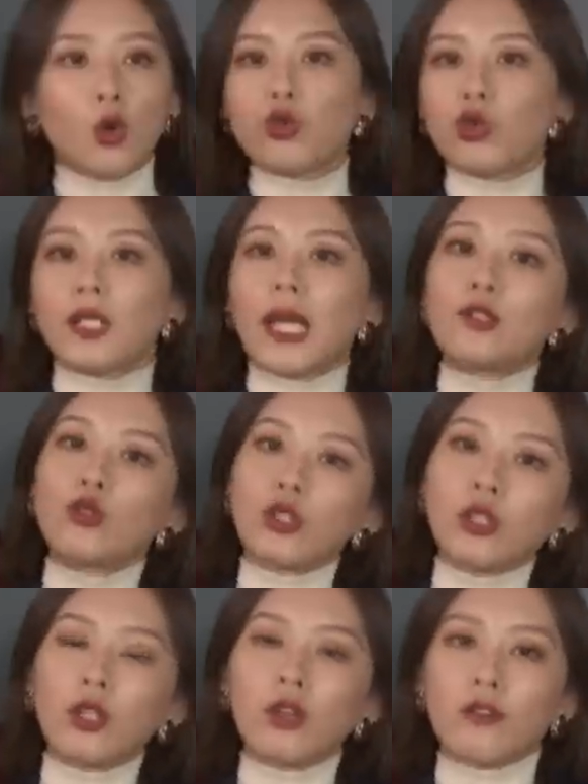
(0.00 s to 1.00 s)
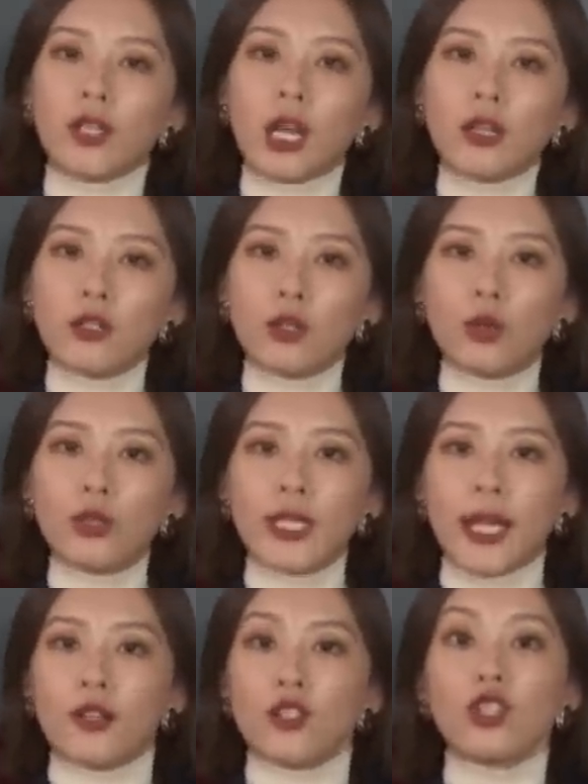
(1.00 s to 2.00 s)
我觉得它就是一个非常休
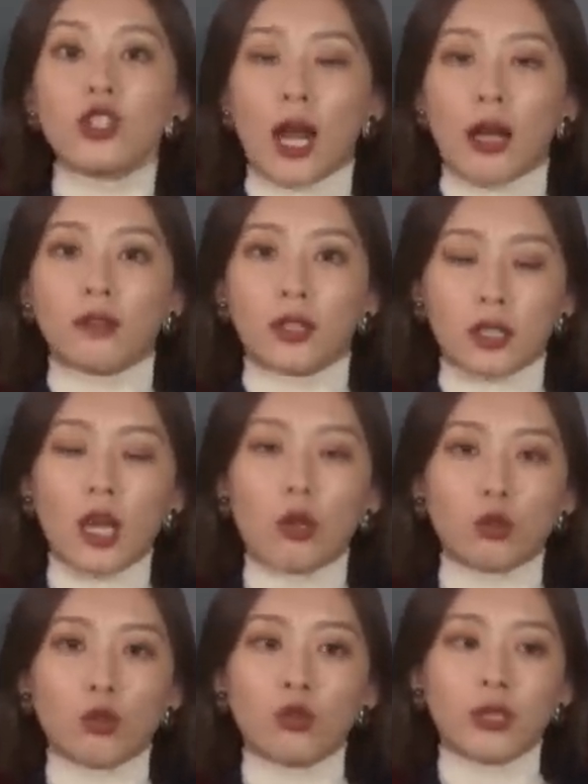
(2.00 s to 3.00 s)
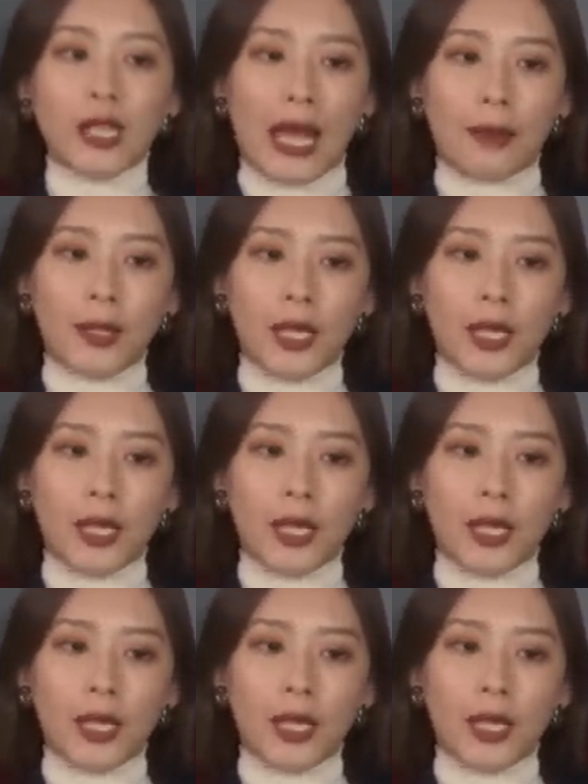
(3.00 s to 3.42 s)
闲日常的一套冬日搭